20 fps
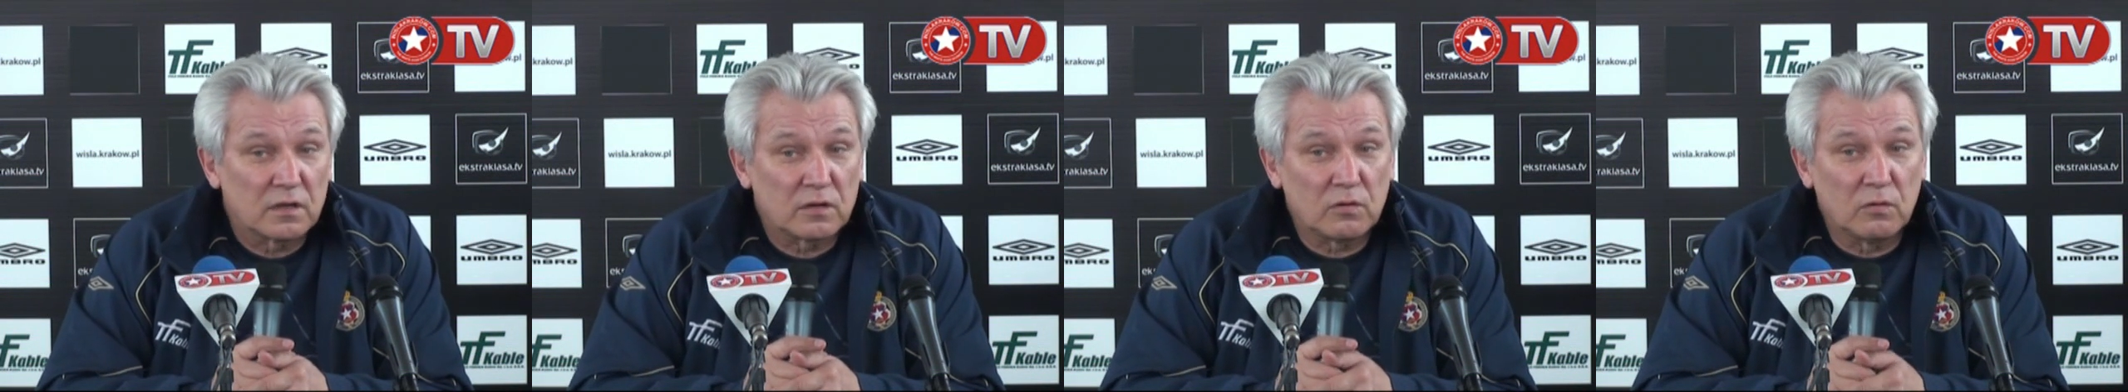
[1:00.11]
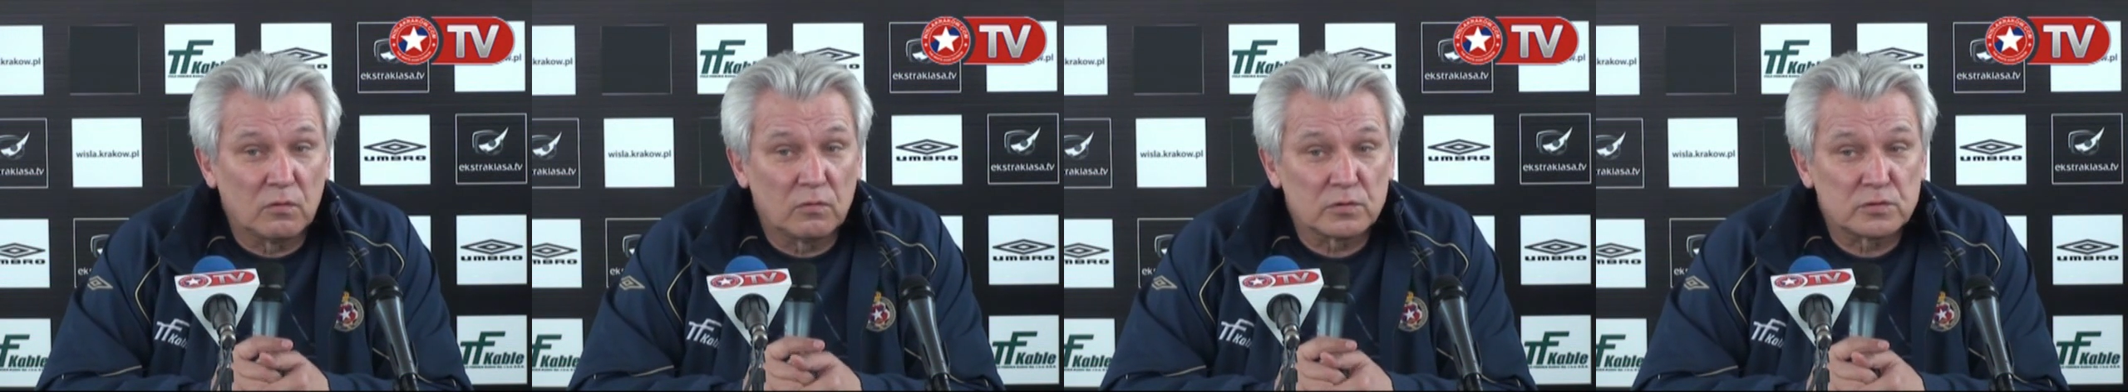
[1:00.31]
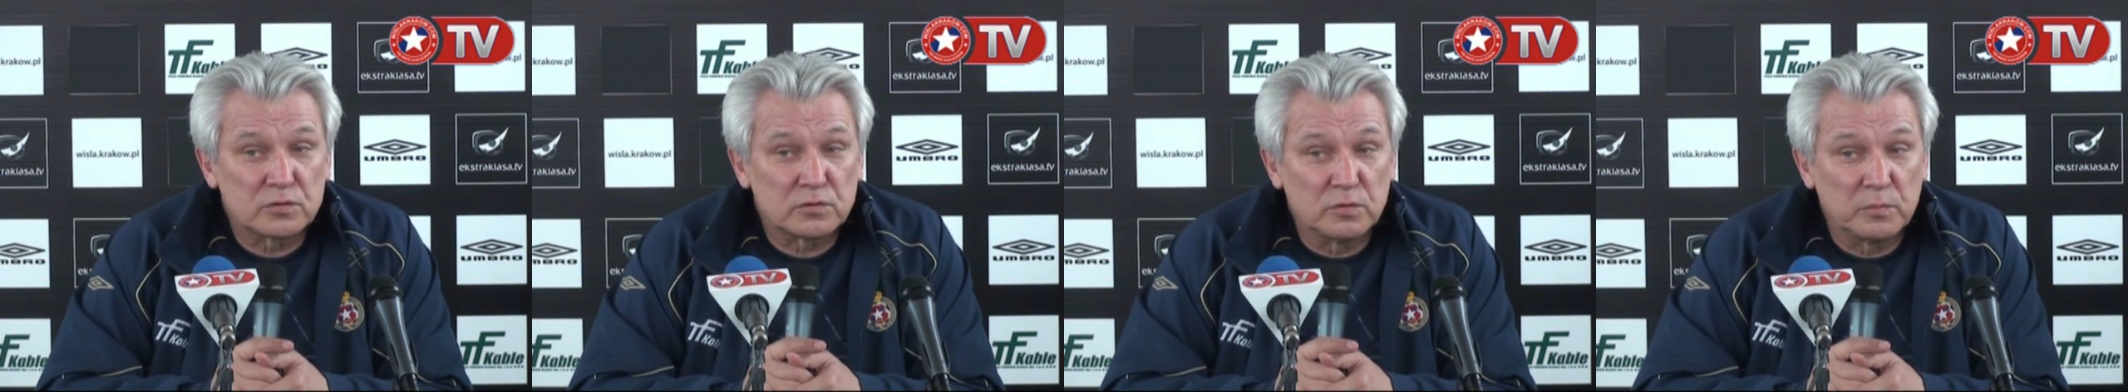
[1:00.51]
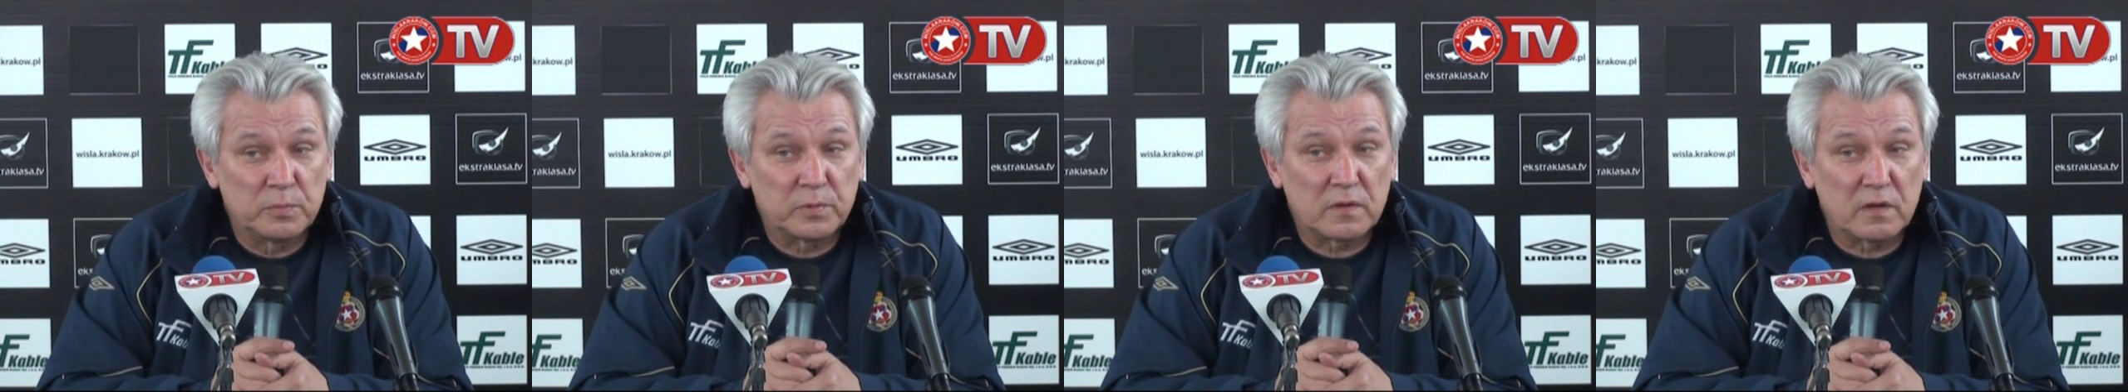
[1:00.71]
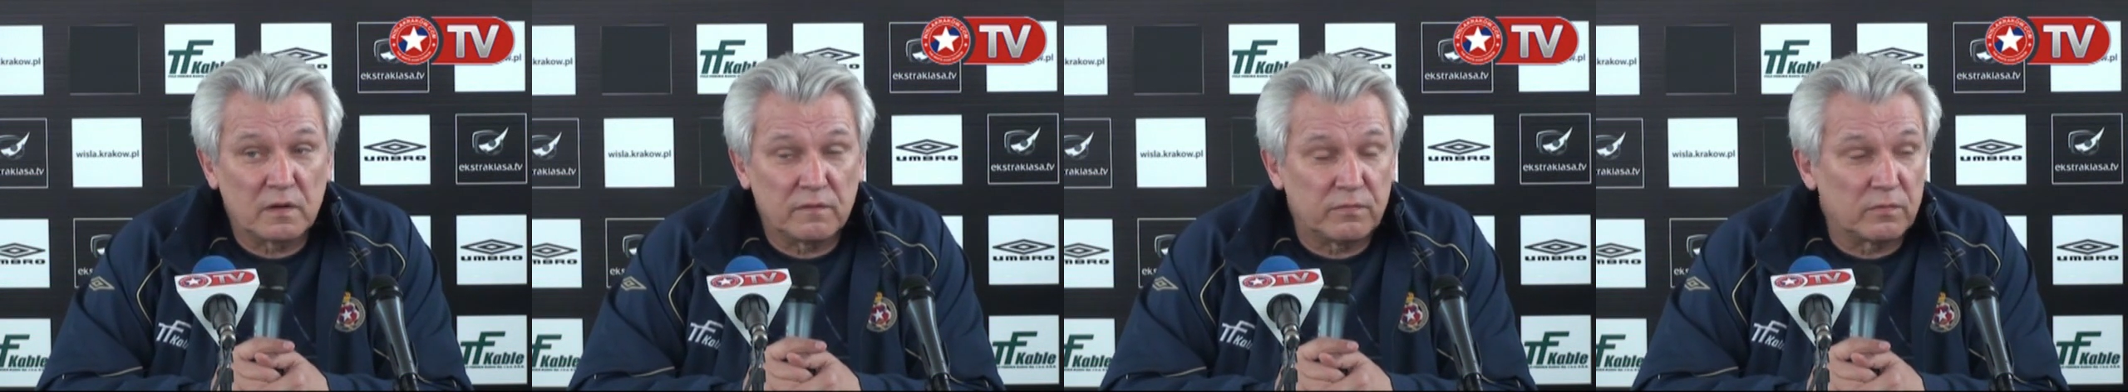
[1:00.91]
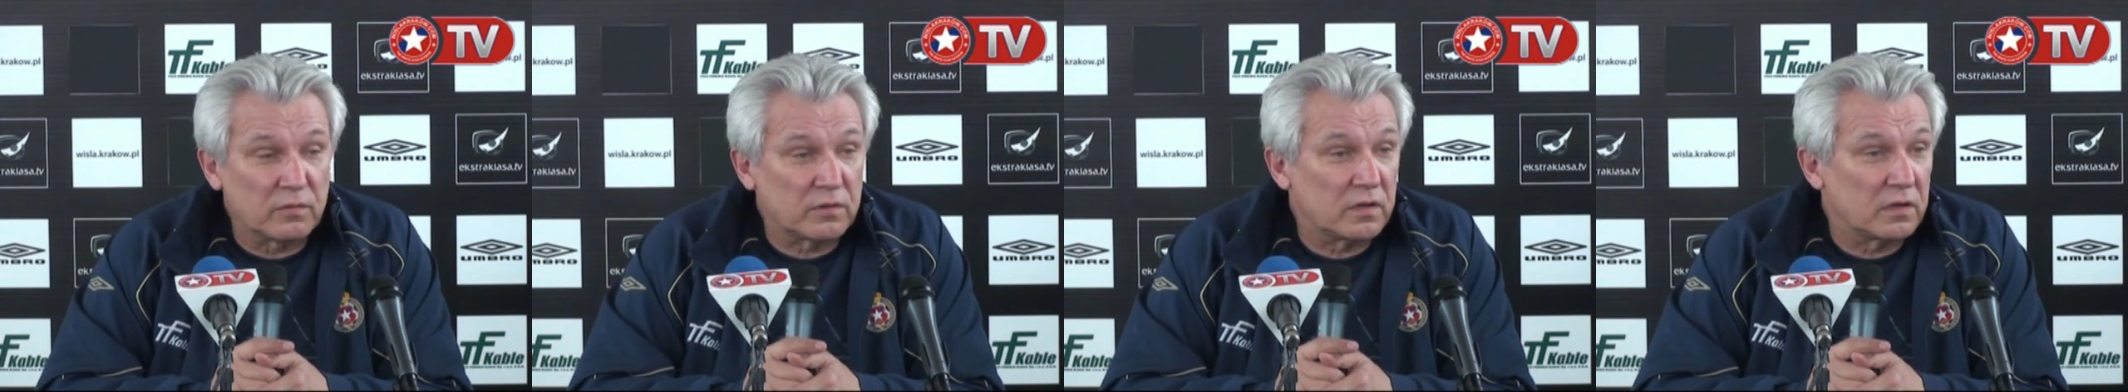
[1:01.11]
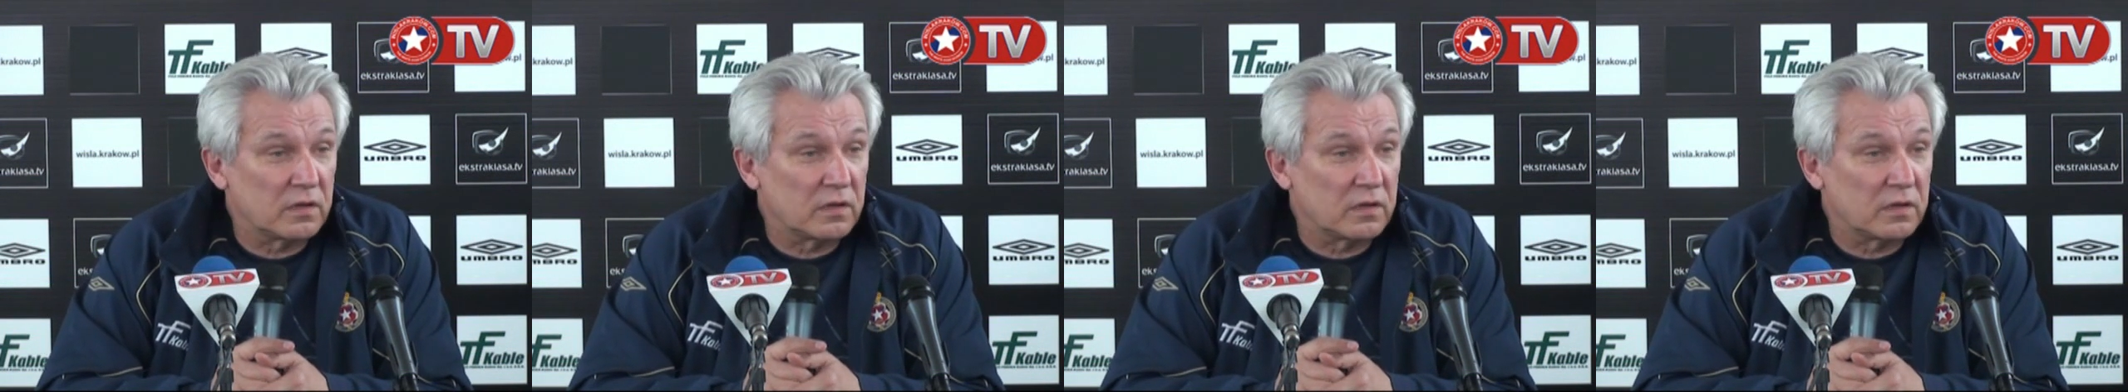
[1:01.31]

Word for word: koło słupka w